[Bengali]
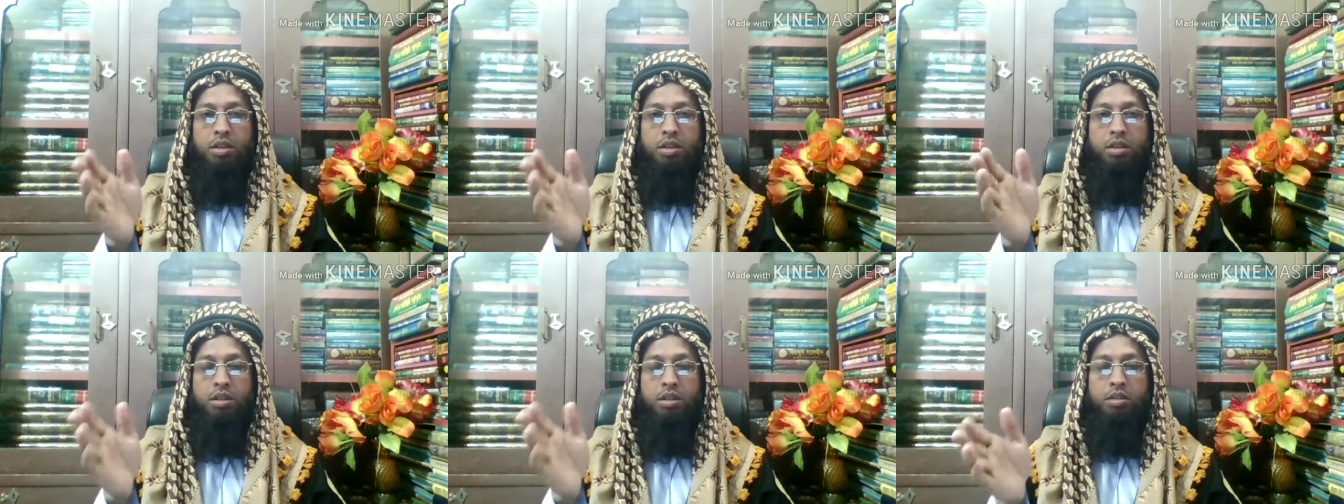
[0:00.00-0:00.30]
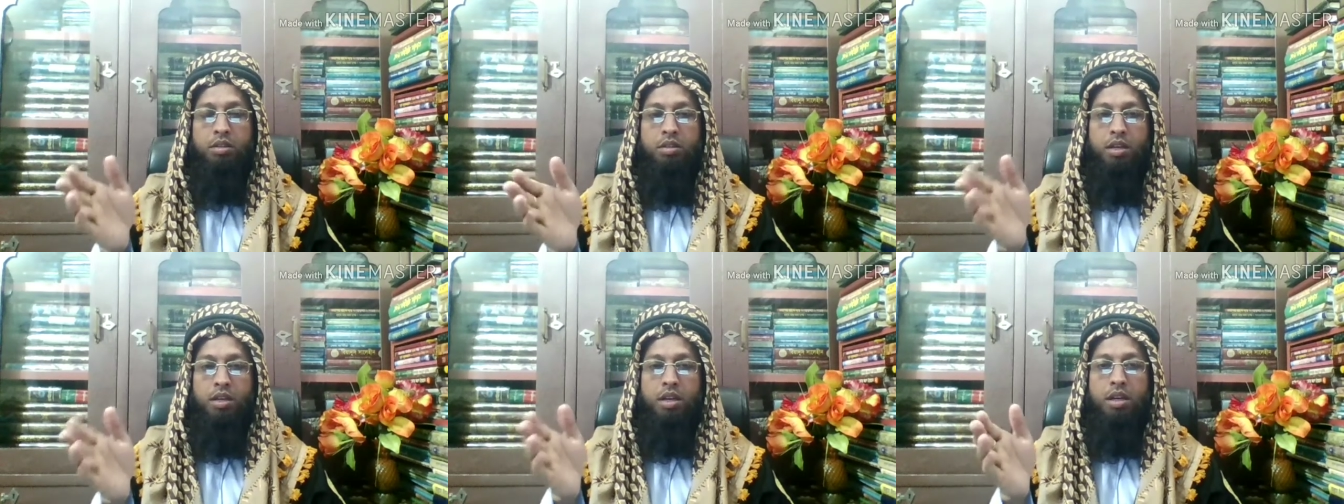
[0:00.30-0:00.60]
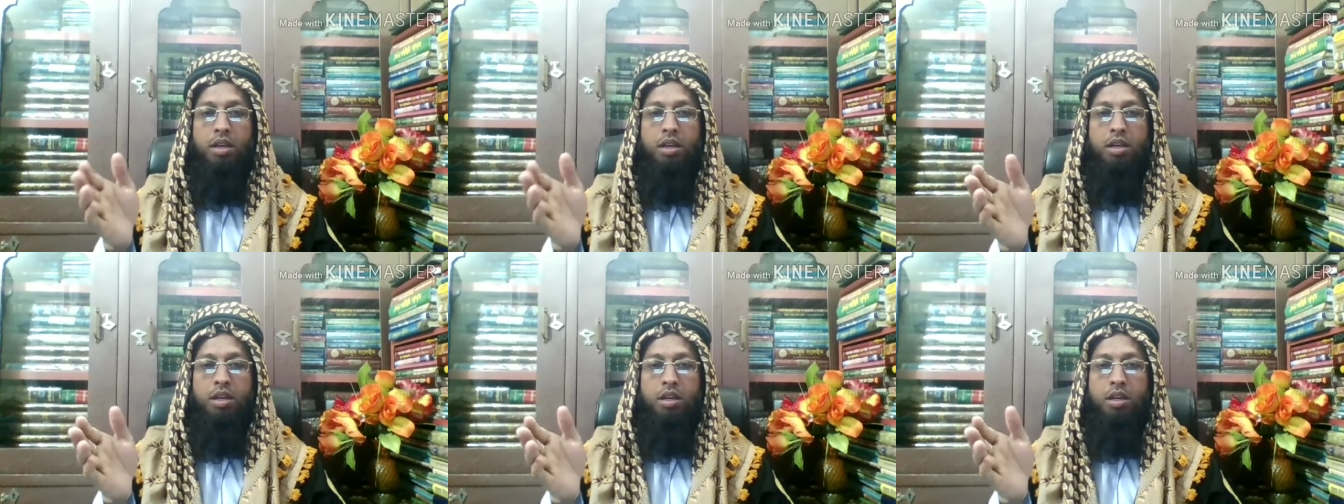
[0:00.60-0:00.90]
যারা
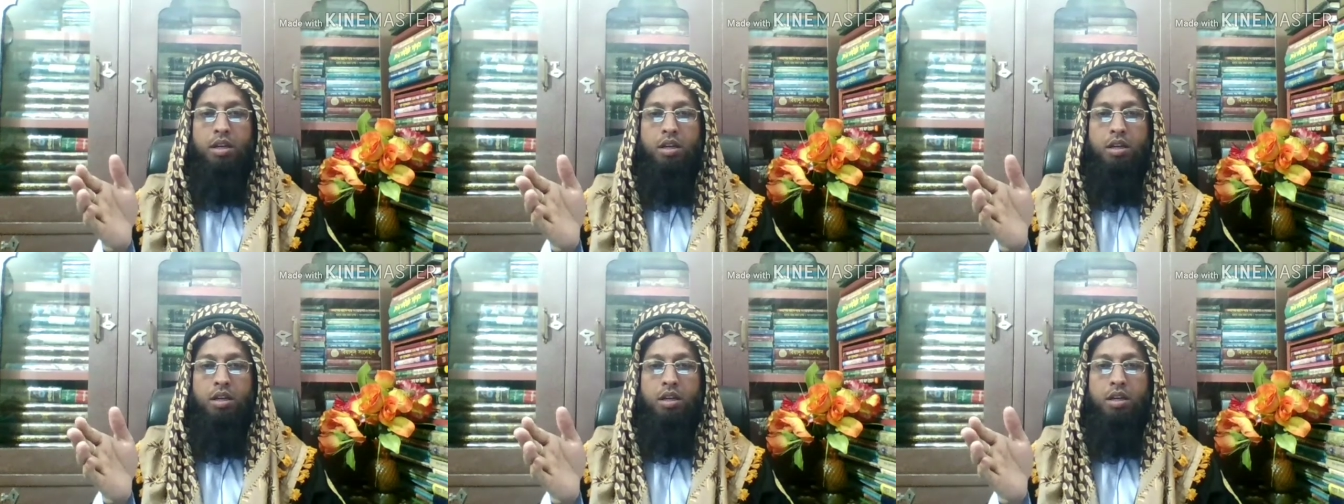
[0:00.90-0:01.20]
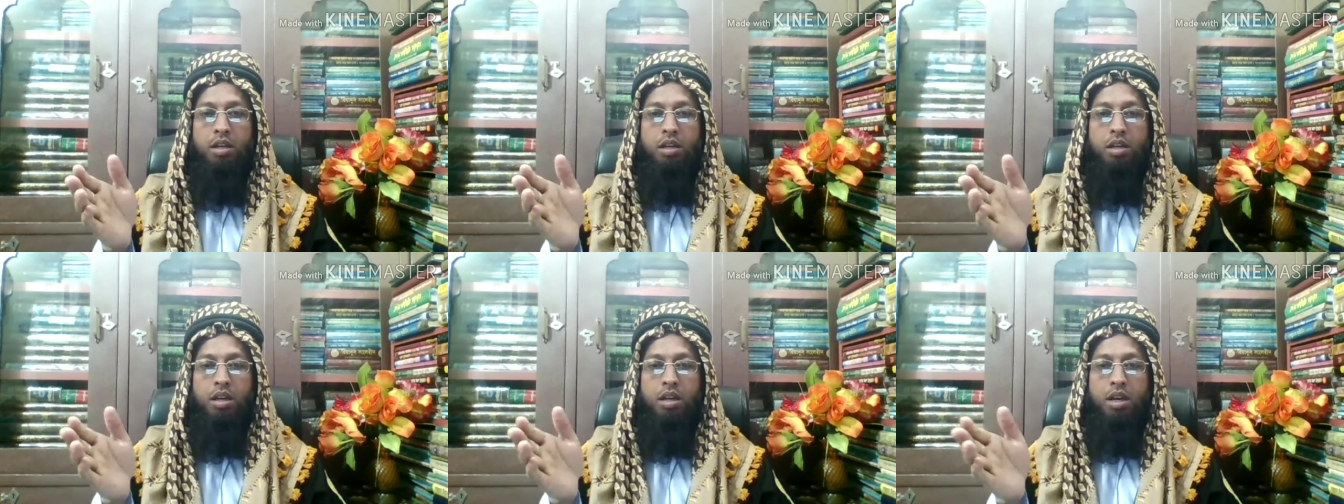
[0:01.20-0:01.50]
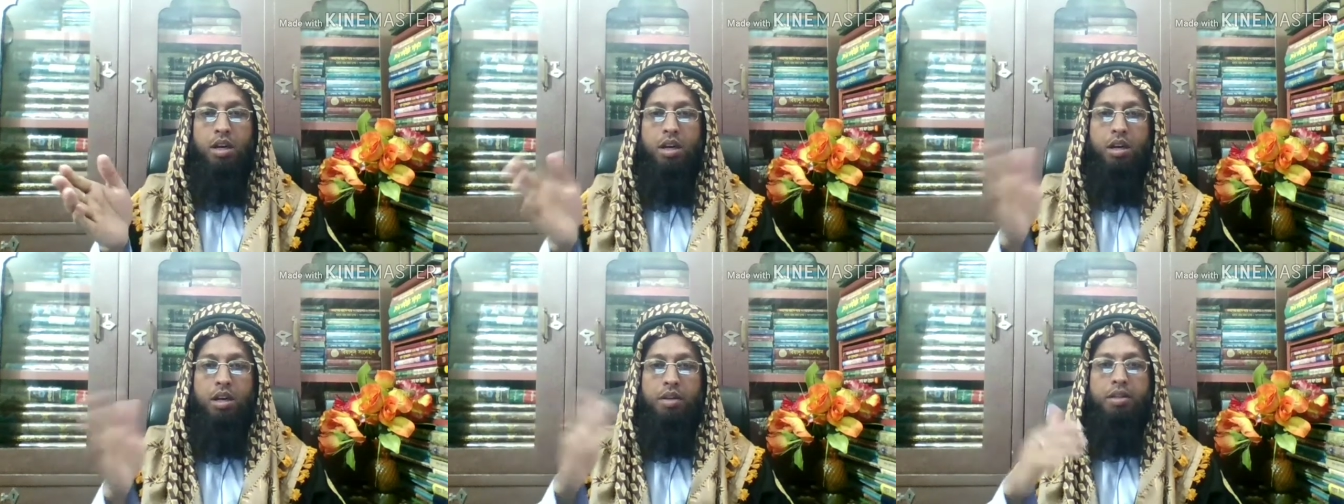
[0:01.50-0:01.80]

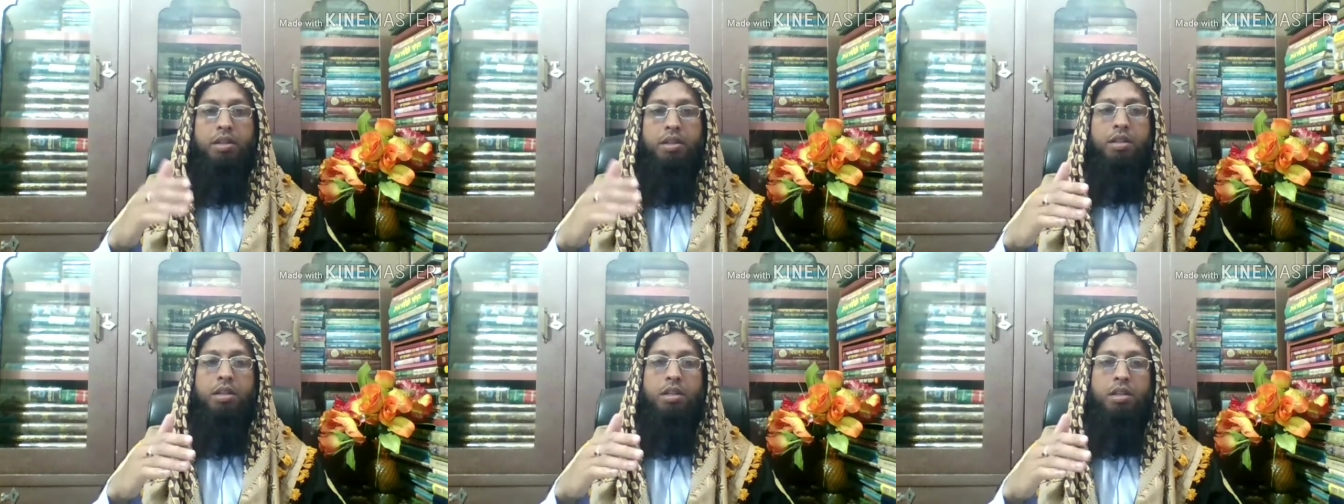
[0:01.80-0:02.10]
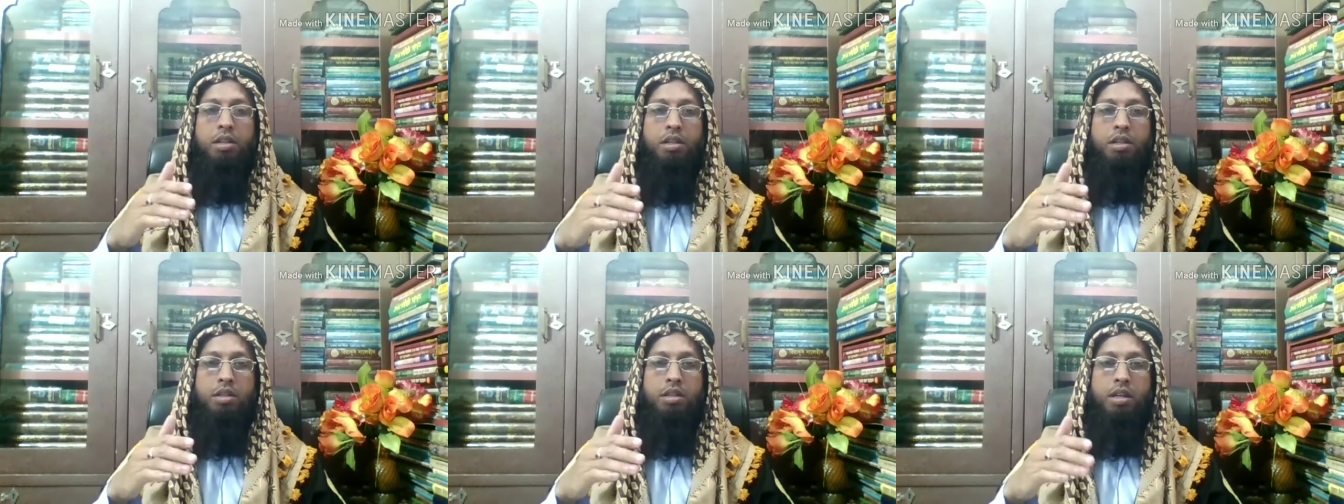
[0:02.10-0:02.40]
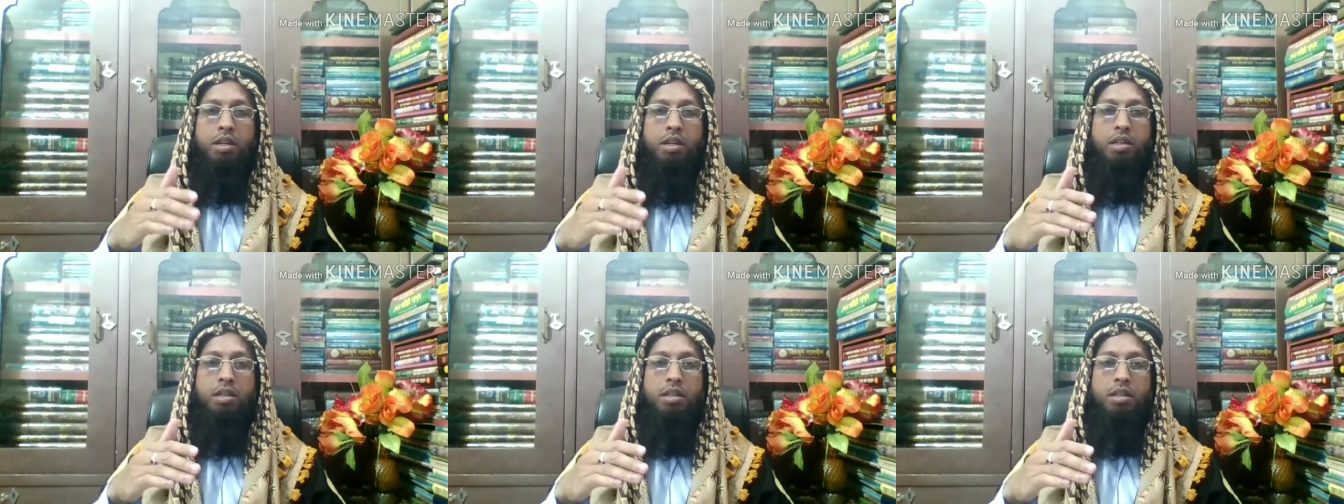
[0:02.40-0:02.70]
আগে
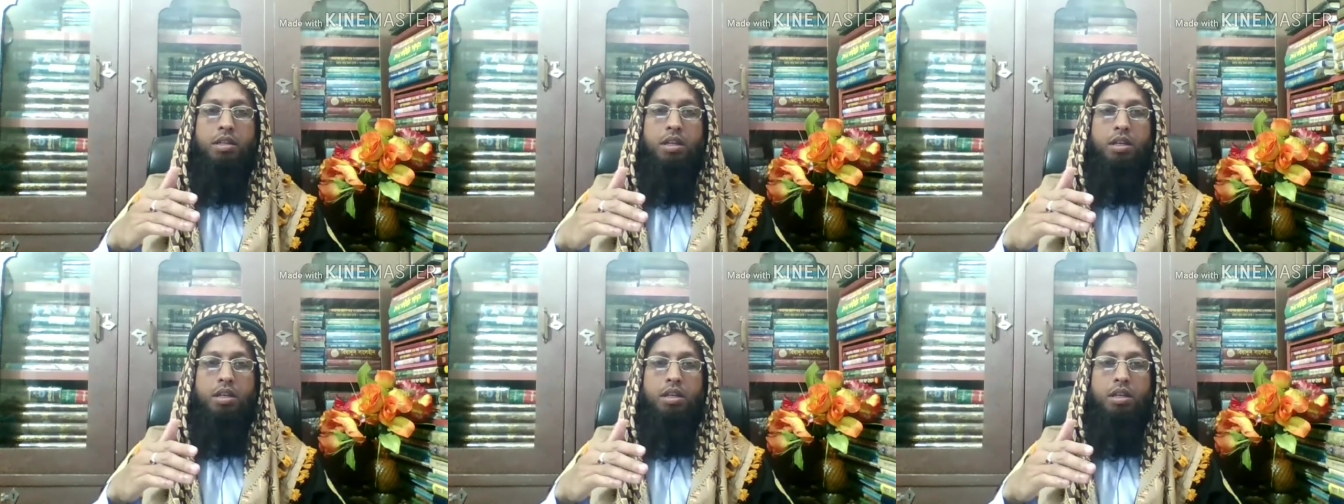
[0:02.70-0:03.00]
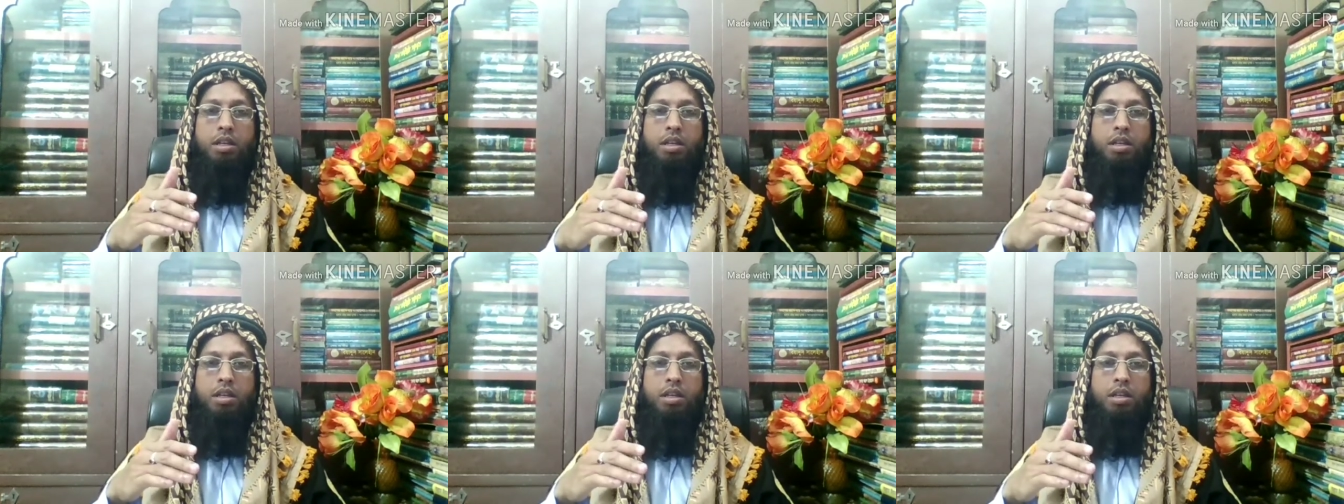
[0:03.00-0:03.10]
দাঁড়িয়ে থাকে